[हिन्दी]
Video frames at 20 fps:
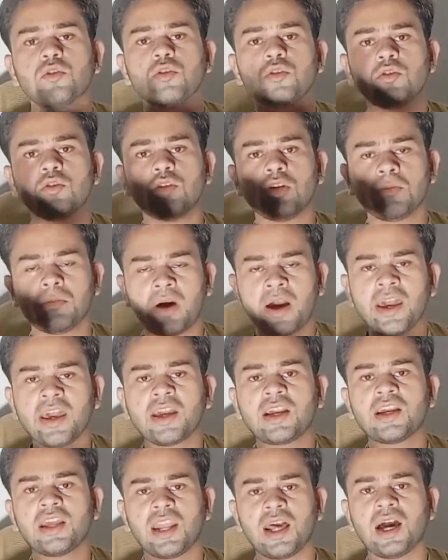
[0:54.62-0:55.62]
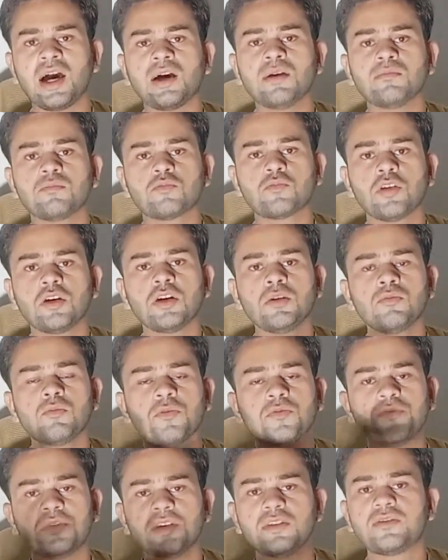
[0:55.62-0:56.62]
कोई उलमाए कराम कोई
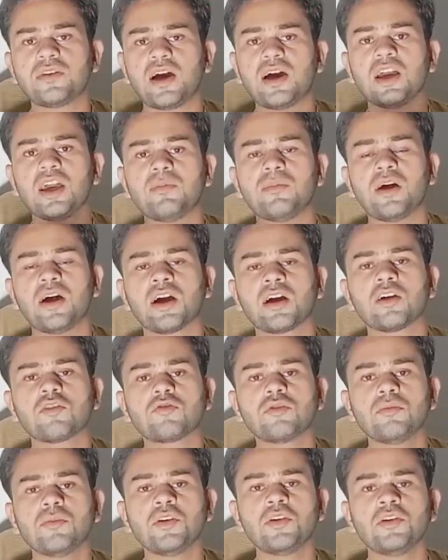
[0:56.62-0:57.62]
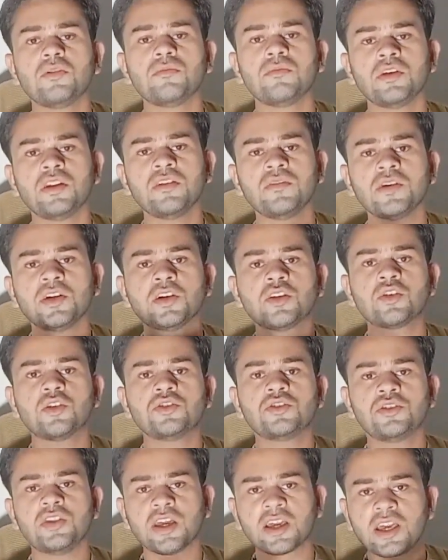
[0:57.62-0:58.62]
मुफ्ती साहब अगर कोई मेरी
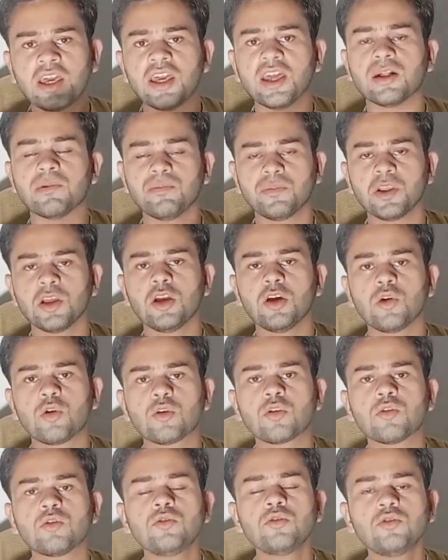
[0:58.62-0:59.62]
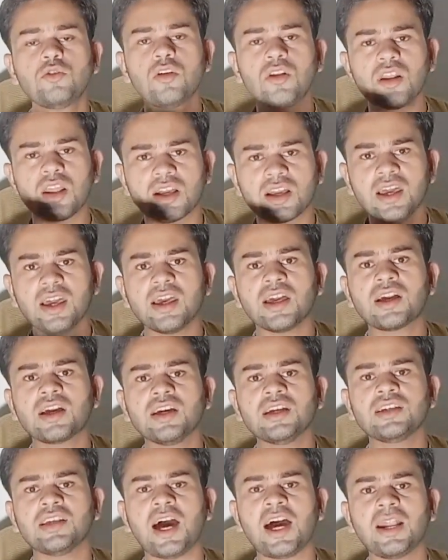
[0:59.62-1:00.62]
वीडियो देखें और उनको लगे
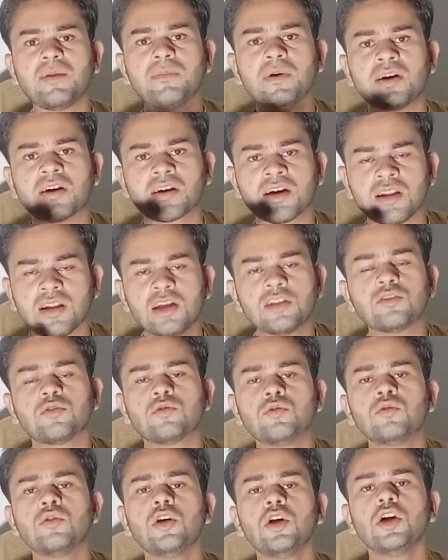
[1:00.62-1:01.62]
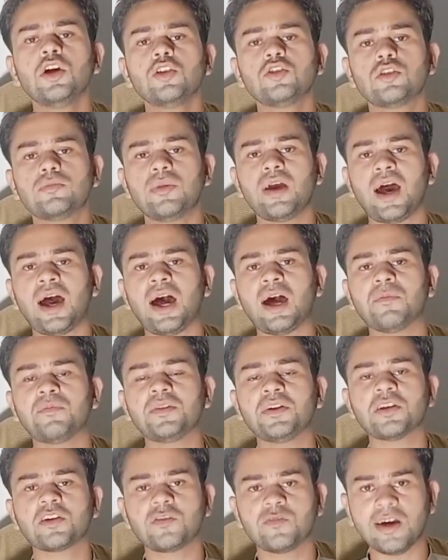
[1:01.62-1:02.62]
कि यार मैं गलत हूँ तो मैं
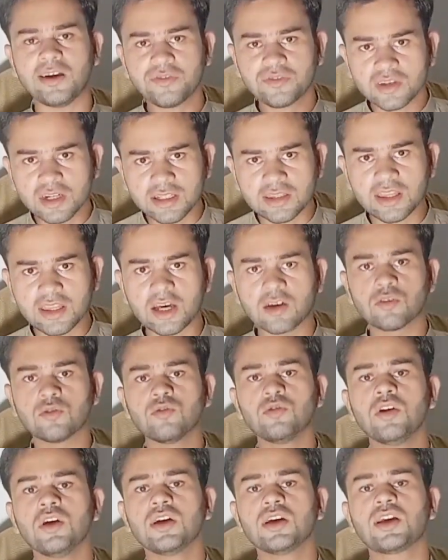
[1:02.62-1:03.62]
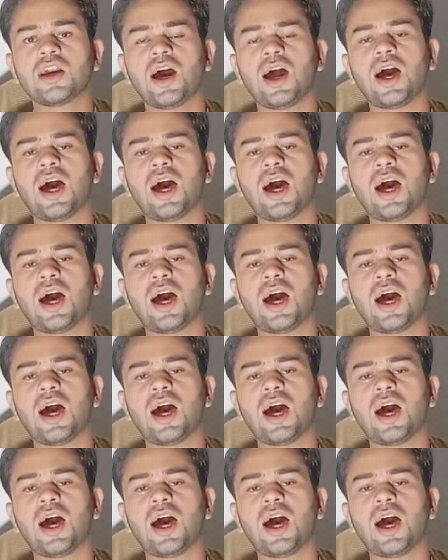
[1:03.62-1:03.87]
आपसे रिक्वेस्ट करता हूँ कि